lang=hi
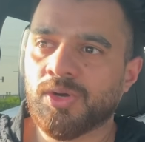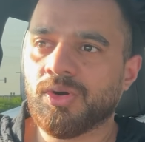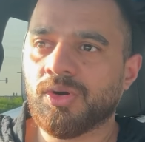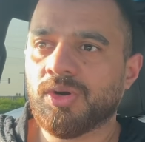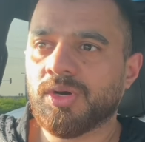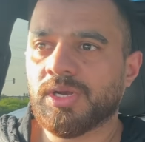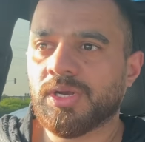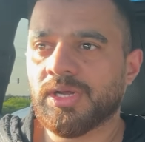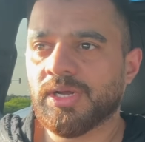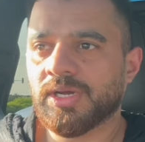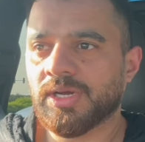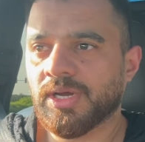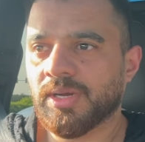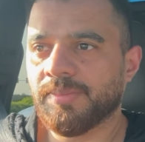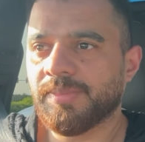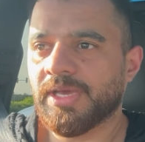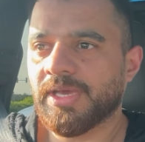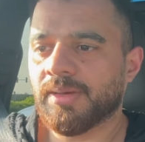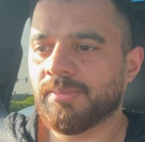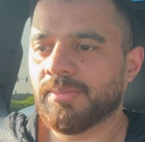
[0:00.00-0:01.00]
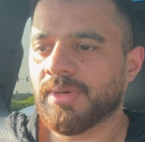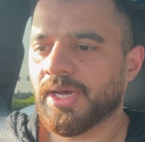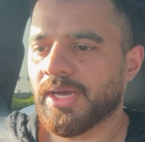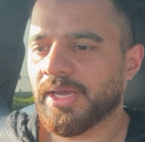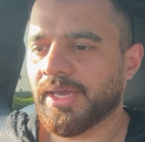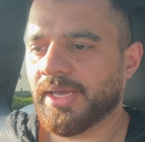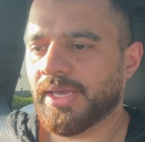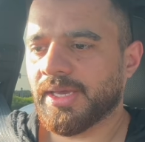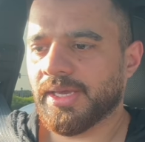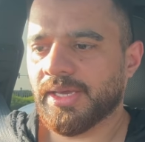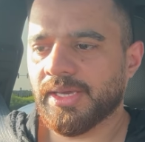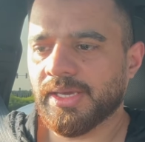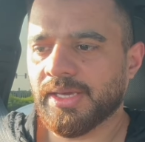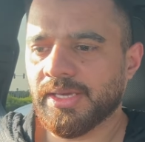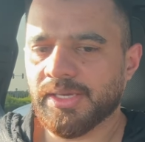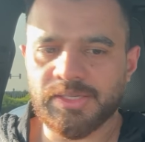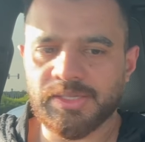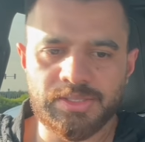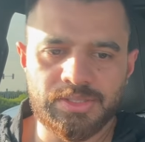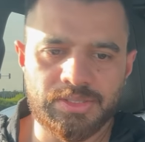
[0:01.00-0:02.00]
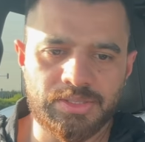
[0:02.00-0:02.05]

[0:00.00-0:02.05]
और अभी हम आगे हैं एक